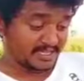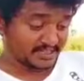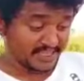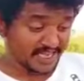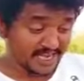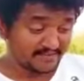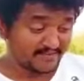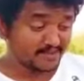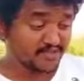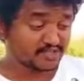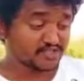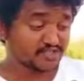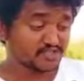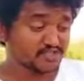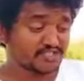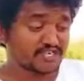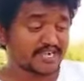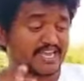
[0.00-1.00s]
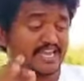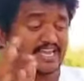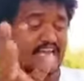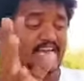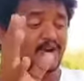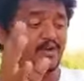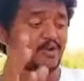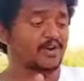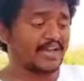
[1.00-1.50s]
దేవుడు సృష్టికి
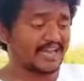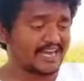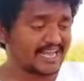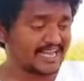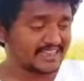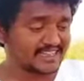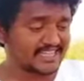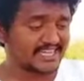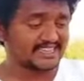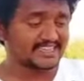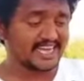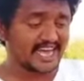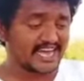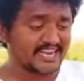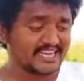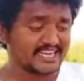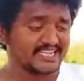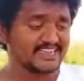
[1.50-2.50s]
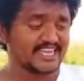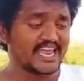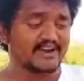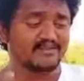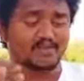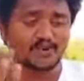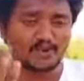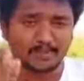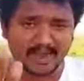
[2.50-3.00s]
కరోన లేంది దానికి
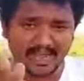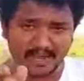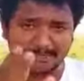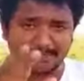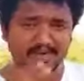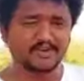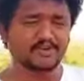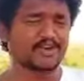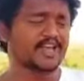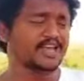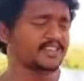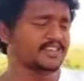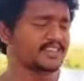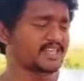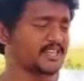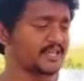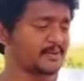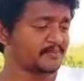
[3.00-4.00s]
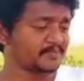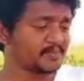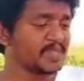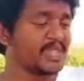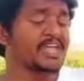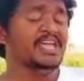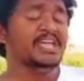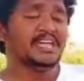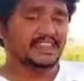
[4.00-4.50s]
దేవుడు భయపడుడేంది
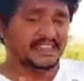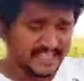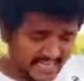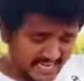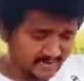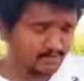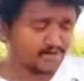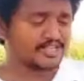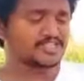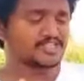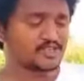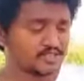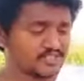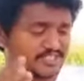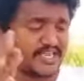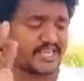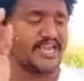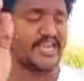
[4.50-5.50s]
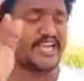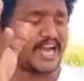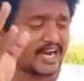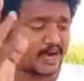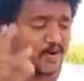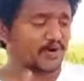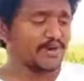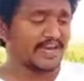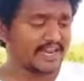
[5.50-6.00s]
దేవుడి సృష్టికి
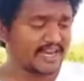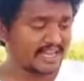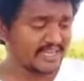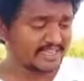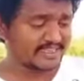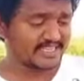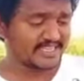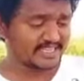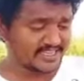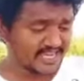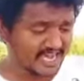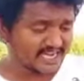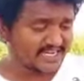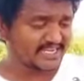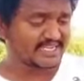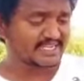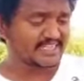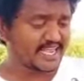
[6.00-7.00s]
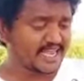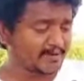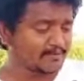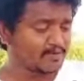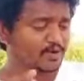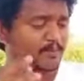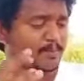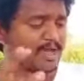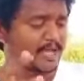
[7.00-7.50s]
లేంది దానికి
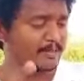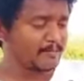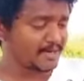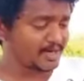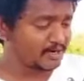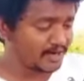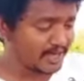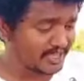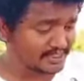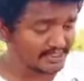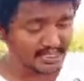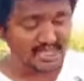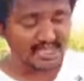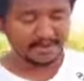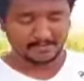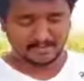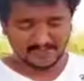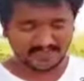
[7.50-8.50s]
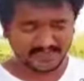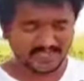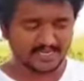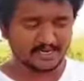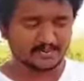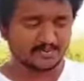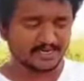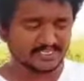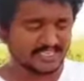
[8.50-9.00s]
దేవుడు భయపడుడేంది
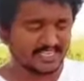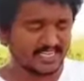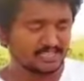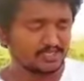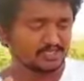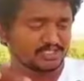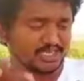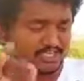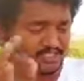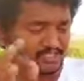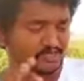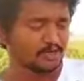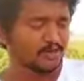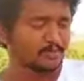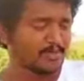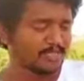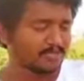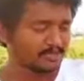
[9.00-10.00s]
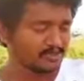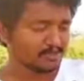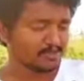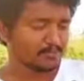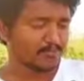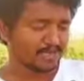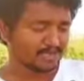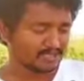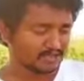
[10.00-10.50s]
మందిర్ మసీదు చర్చులు బంధు
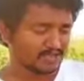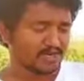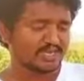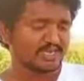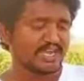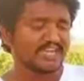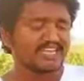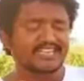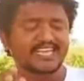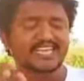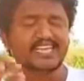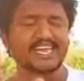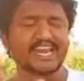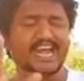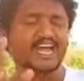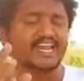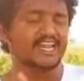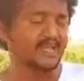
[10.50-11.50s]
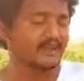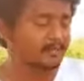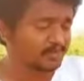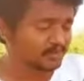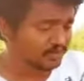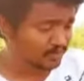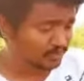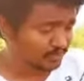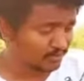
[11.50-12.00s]
భక్తులకై దిగిరారే
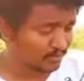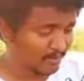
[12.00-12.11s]
ముందు